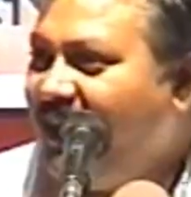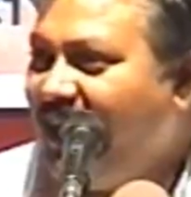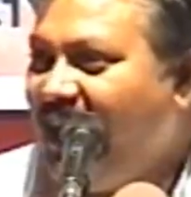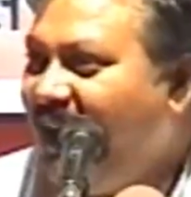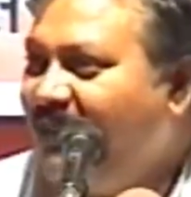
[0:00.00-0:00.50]

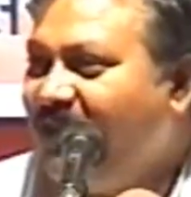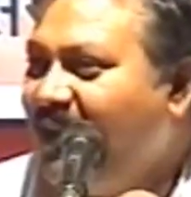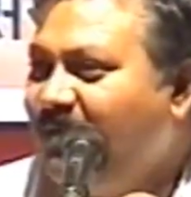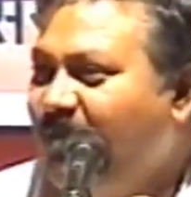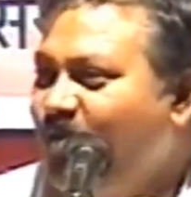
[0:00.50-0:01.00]
लाल
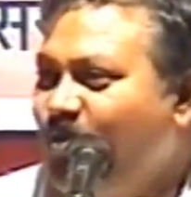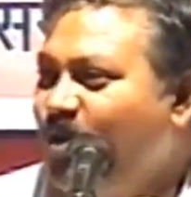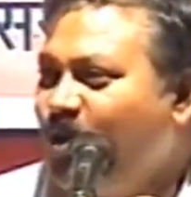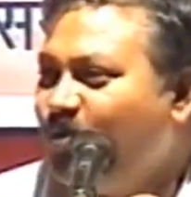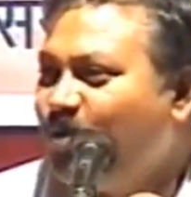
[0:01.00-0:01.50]
वाले में
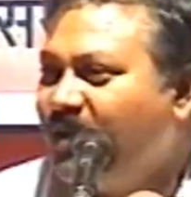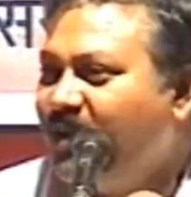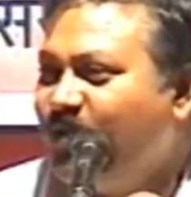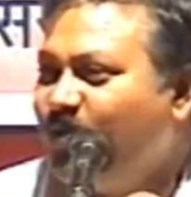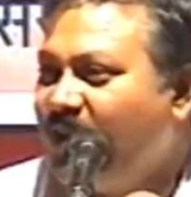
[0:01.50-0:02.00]
कोई
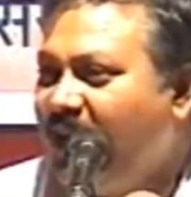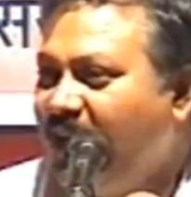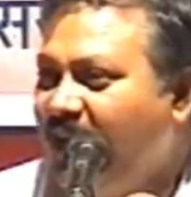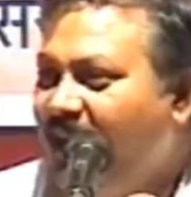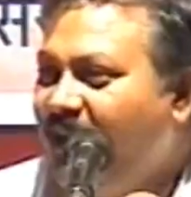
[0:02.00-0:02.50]
औषधीय गुण नहीं
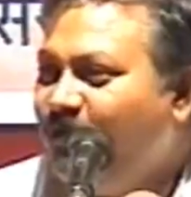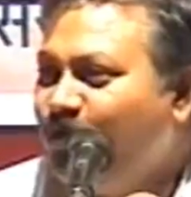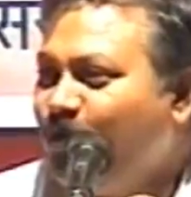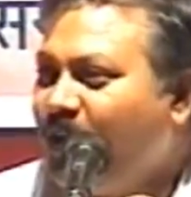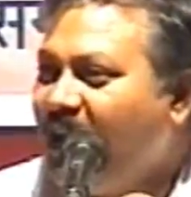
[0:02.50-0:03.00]
है वो
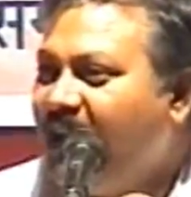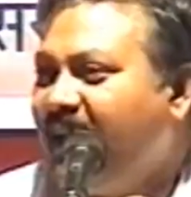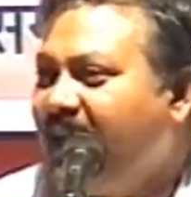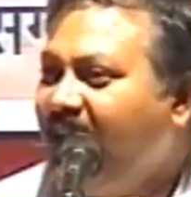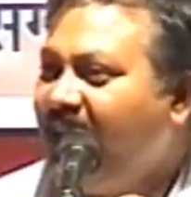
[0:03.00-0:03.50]
तो खाने
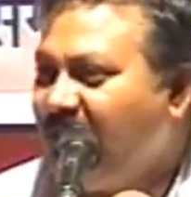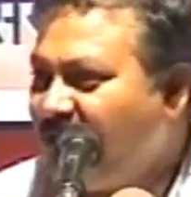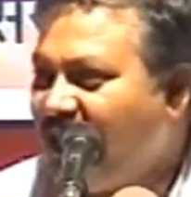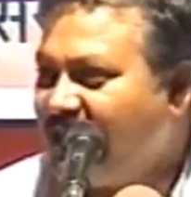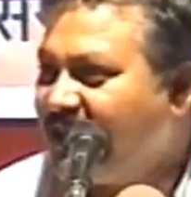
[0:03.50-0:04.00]
के लिए आप
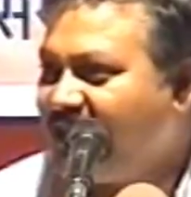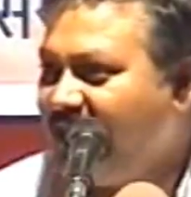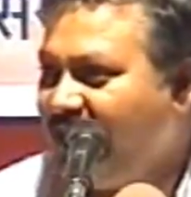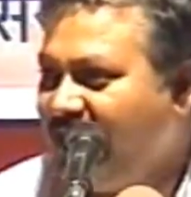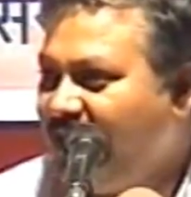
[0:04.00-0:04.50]
खा सकते
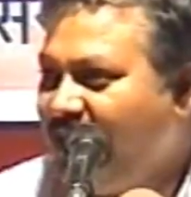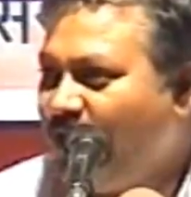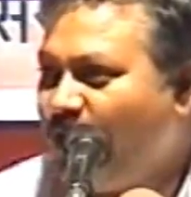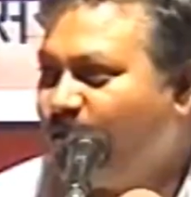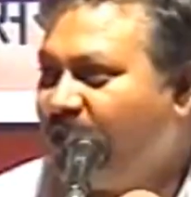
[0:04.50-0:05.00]
हैं
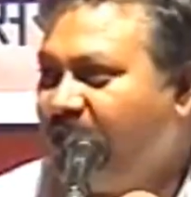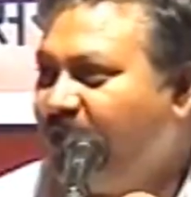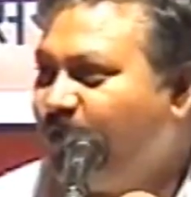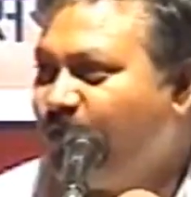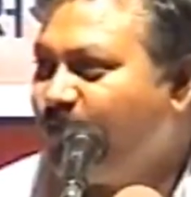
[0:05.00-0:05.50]

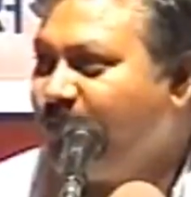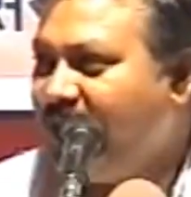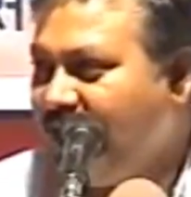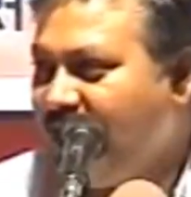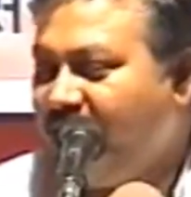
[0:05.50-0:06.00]
औषधीय गुण उसमें
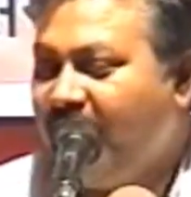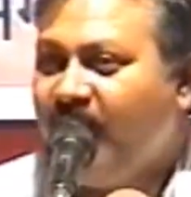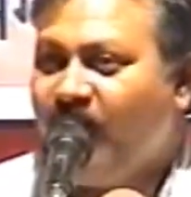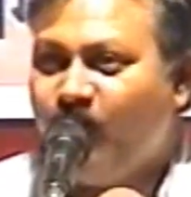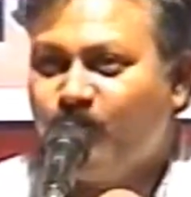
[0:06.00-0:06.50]
नहीं है
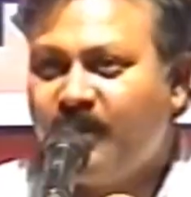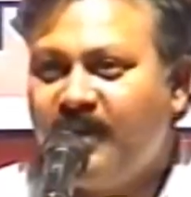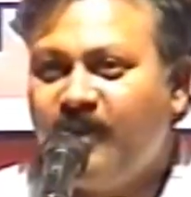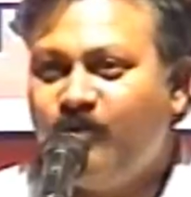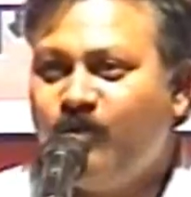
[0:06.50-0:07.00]

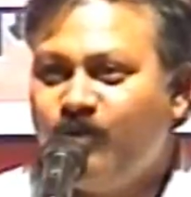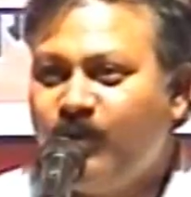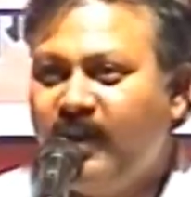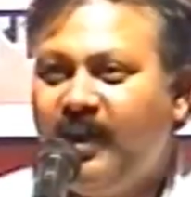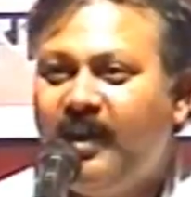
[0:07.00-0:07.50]
औषधीय गुण जो
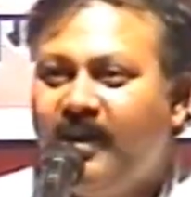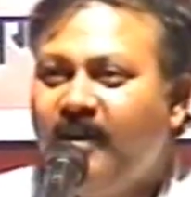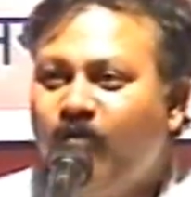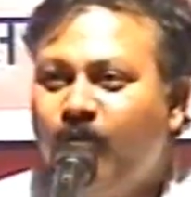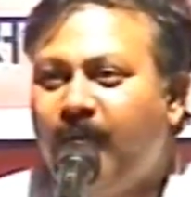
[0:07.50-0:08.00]
है
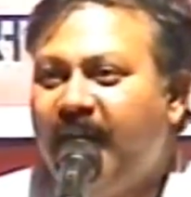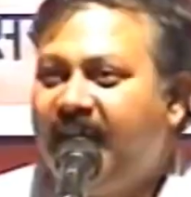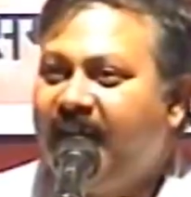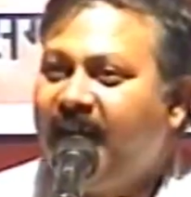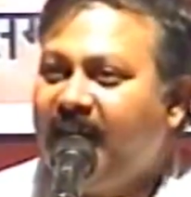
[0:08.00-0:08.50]
वो
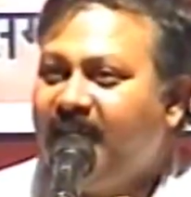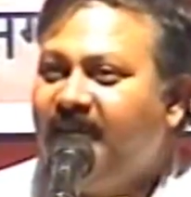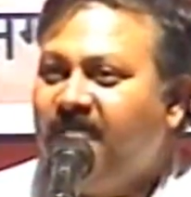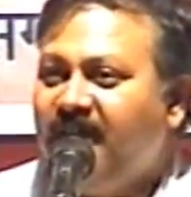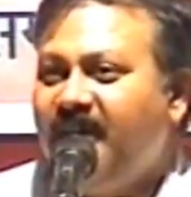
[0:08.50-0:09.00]
पांडरे
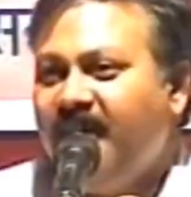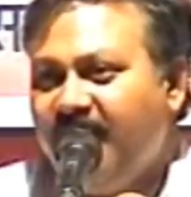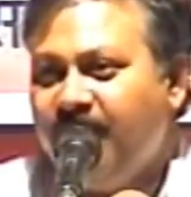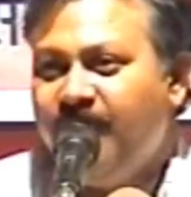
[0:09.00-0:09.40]
कांदे में ही है